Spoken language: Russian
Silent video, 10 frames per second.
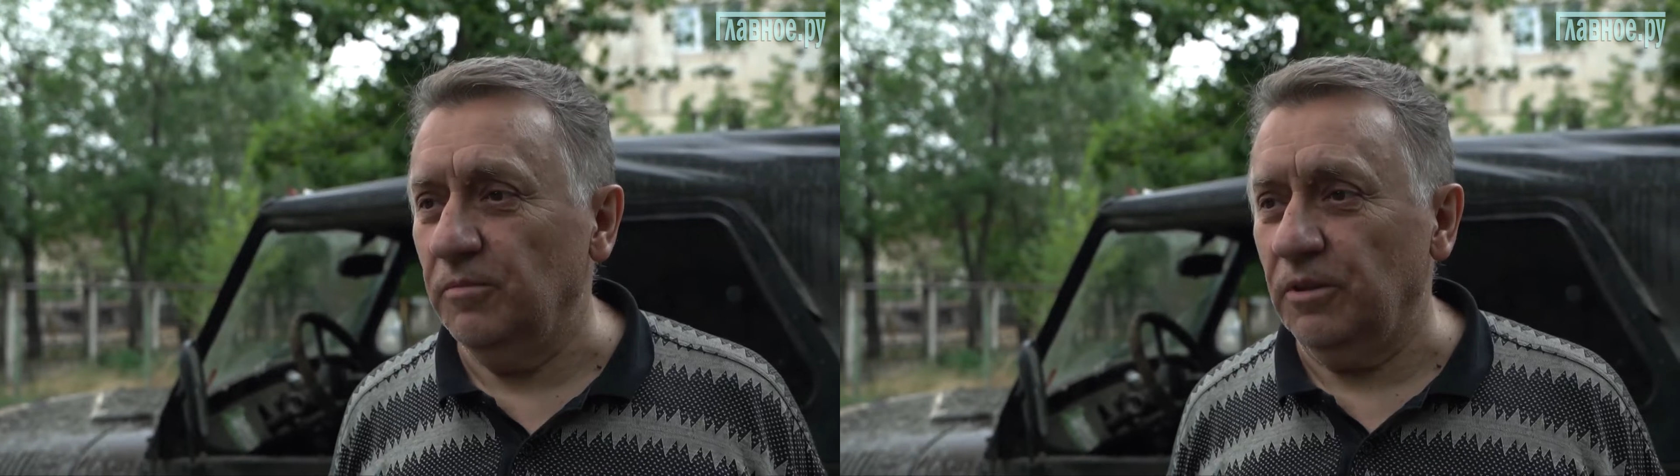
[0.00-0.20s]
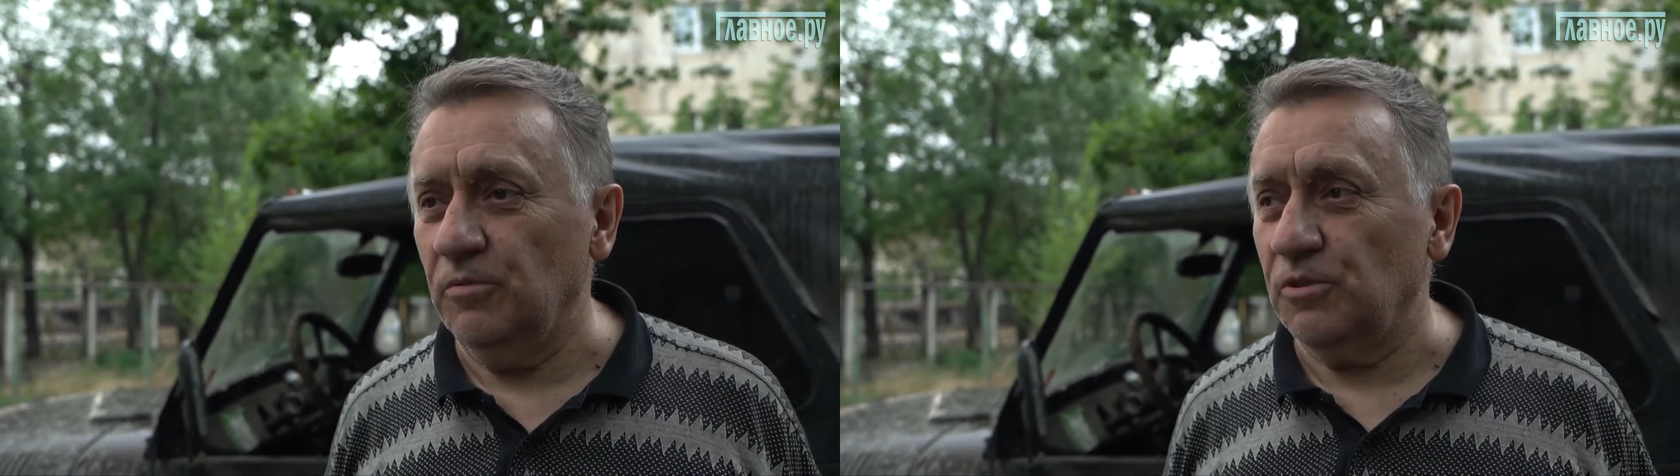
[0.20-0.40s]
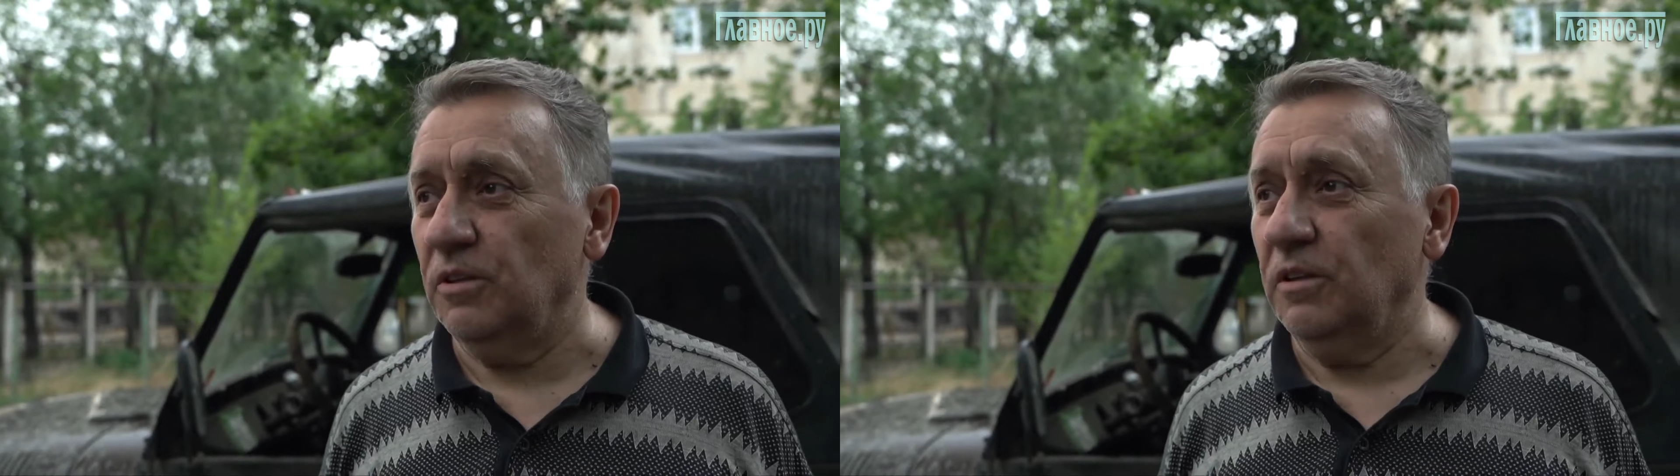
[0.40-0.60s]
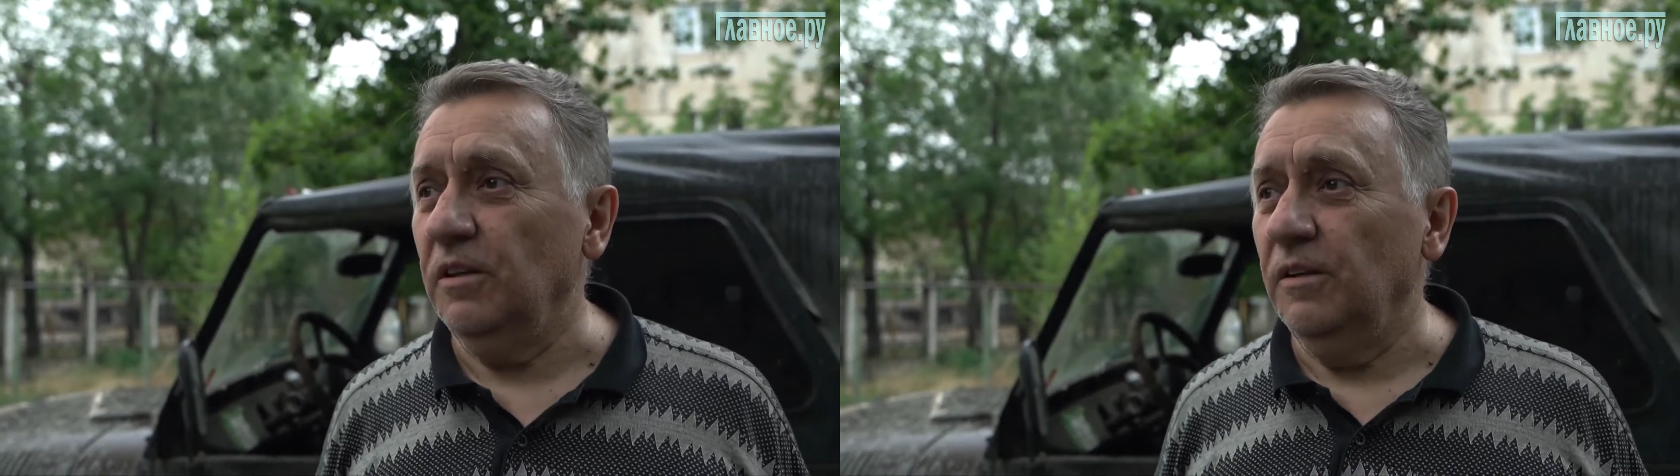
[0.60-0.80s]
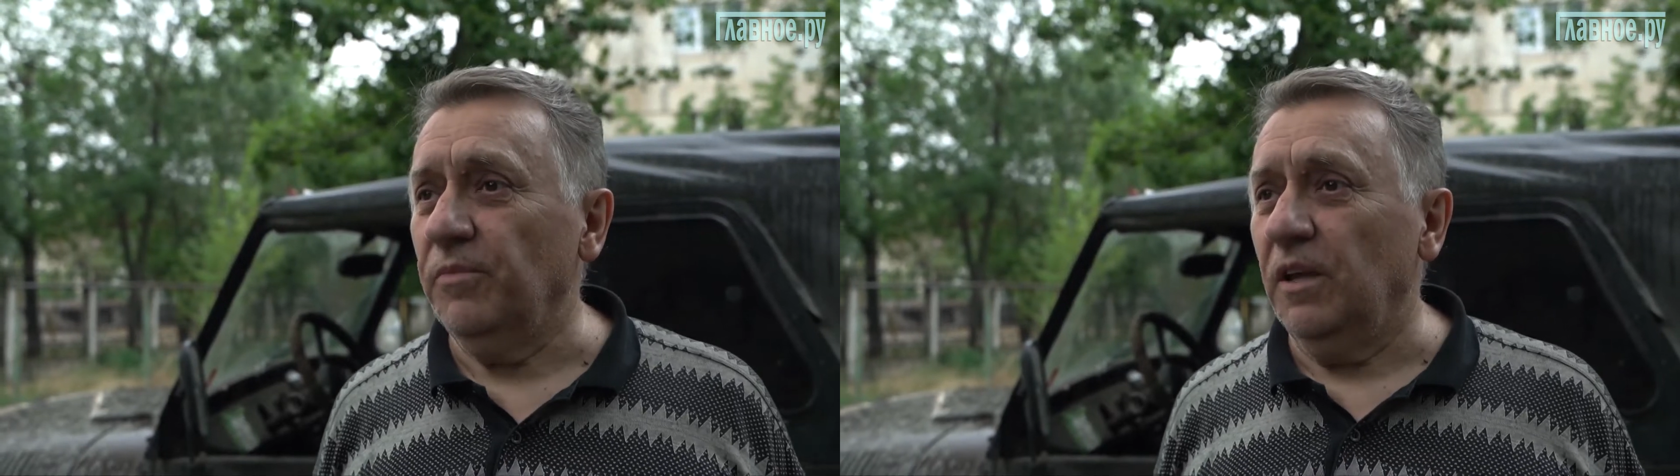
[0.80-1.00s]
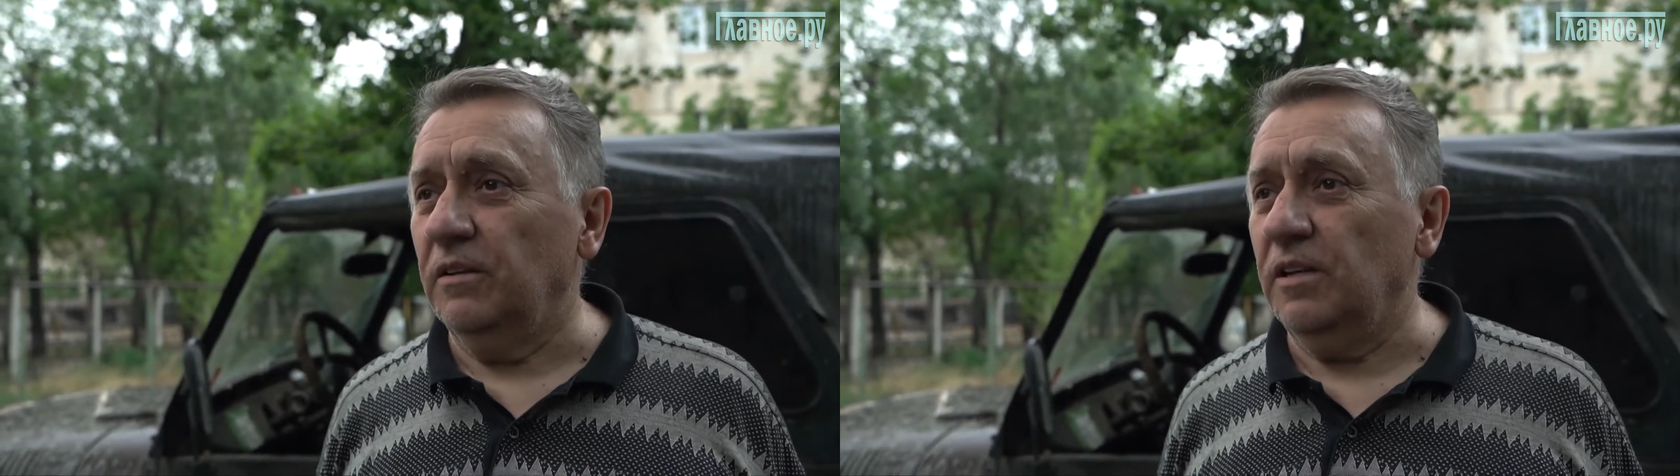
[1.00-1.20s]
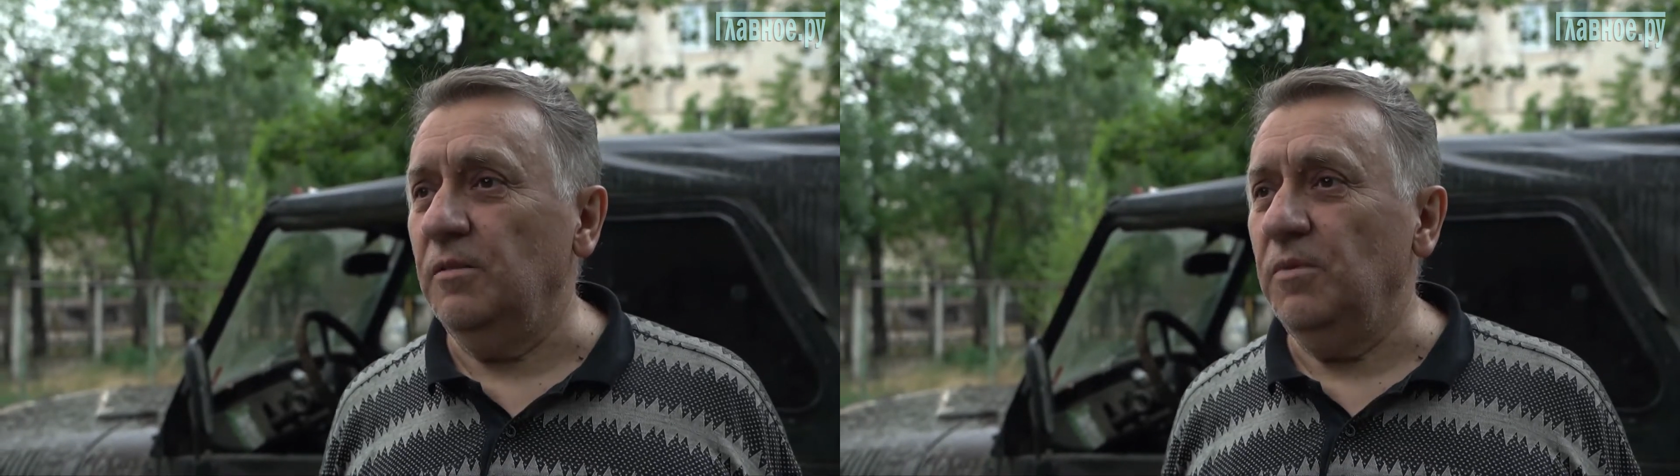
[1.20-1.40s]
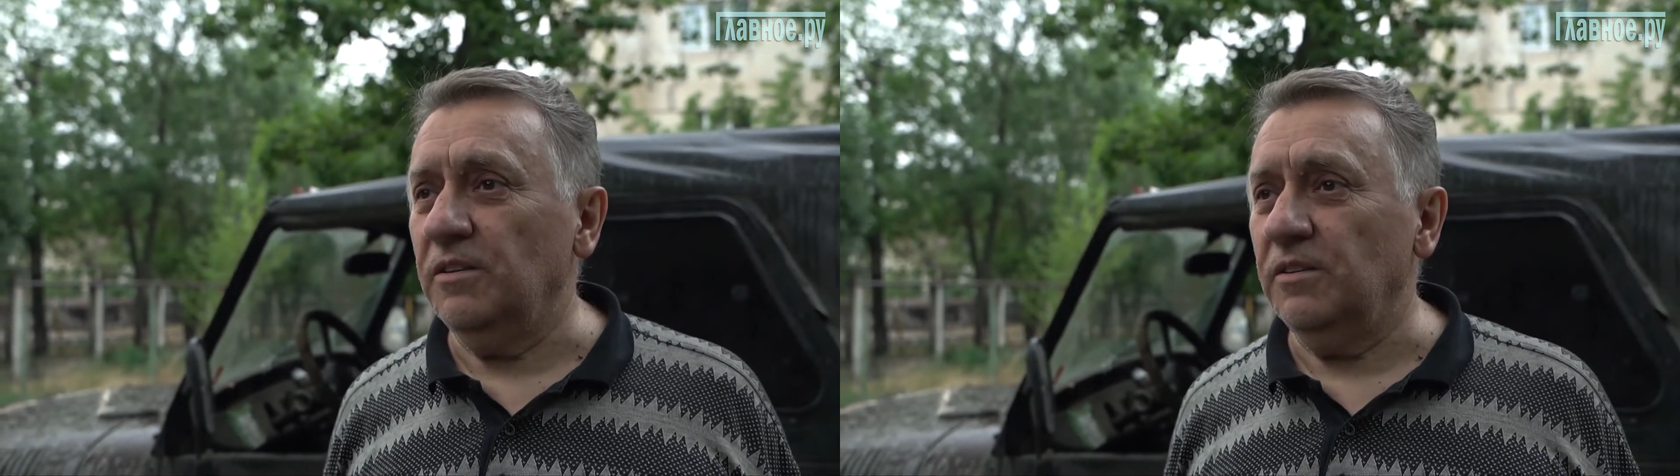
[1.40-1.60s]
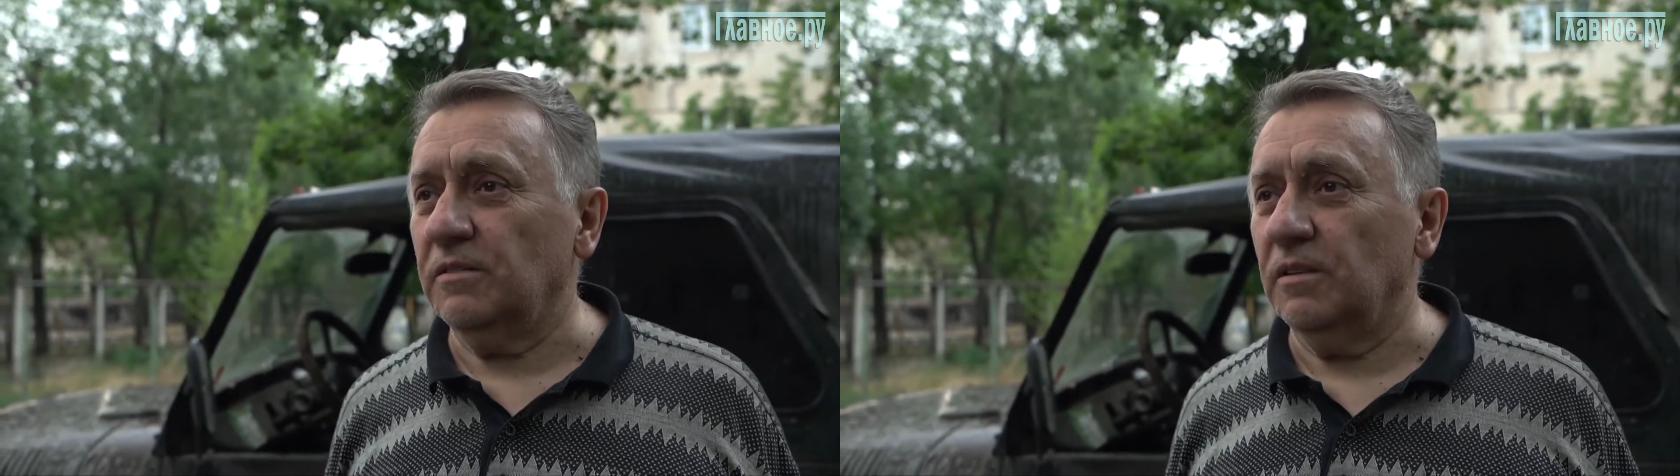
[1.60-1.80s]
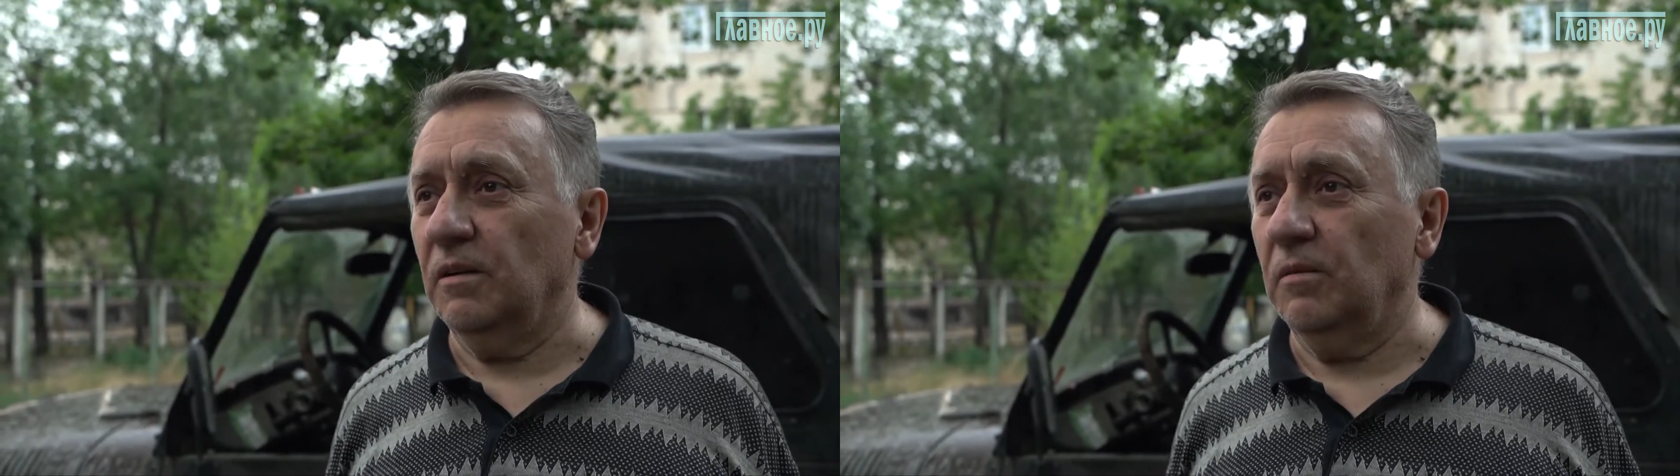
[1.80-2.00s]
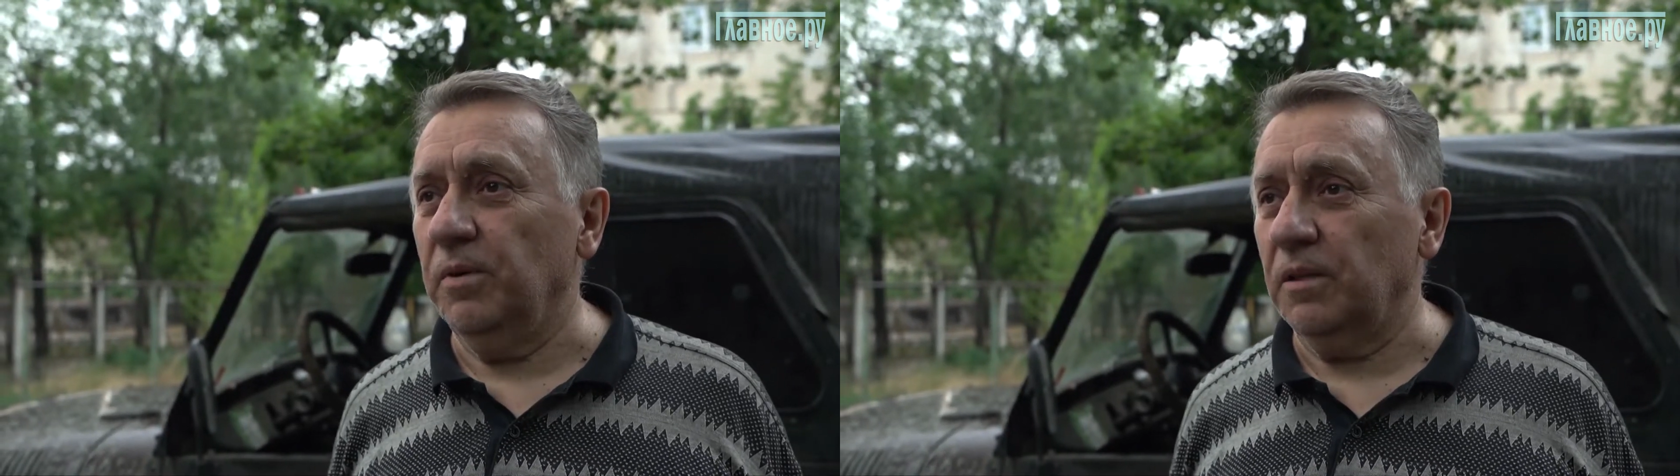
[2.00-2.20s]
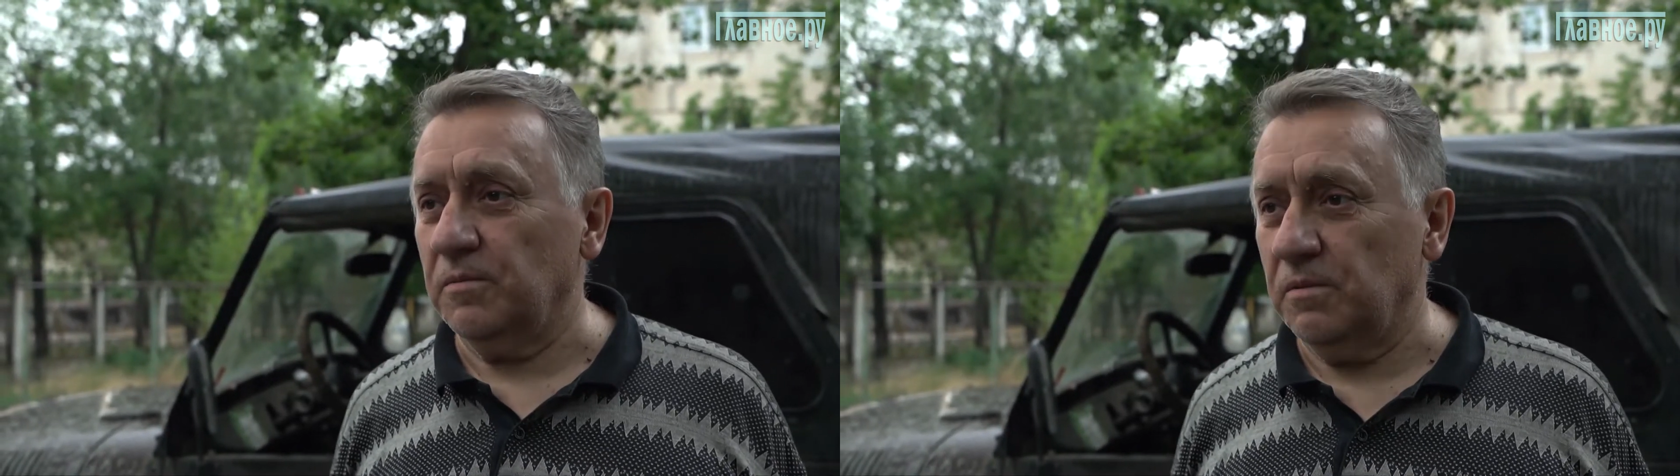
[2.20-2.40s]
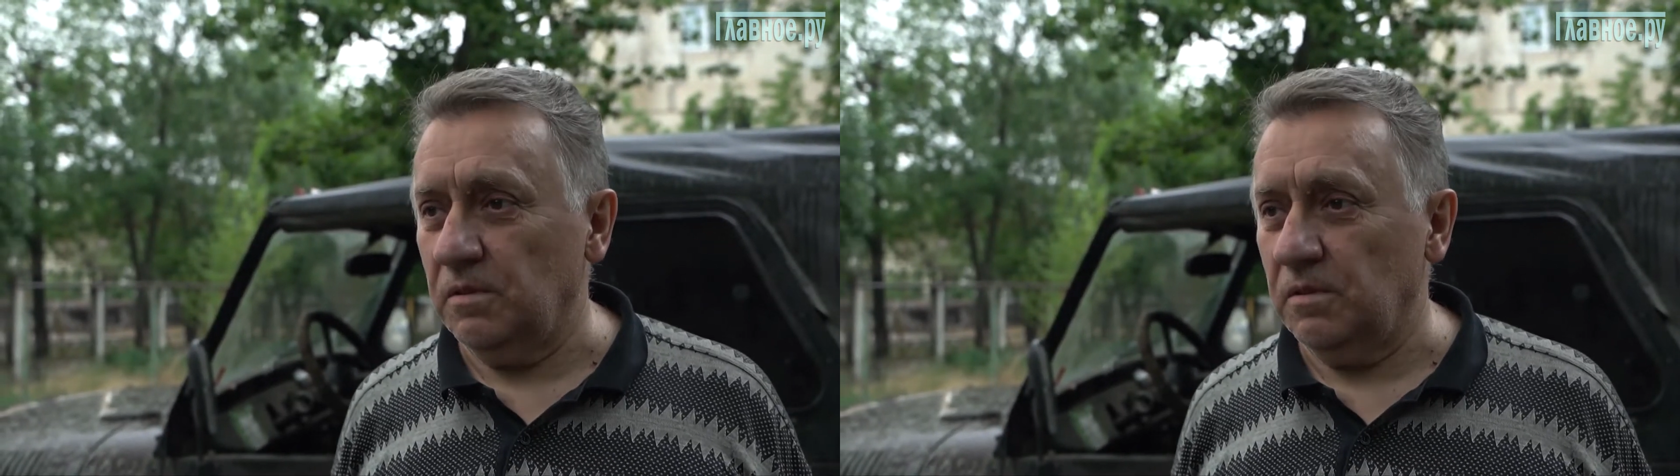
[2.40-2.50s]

Потому что три месяца под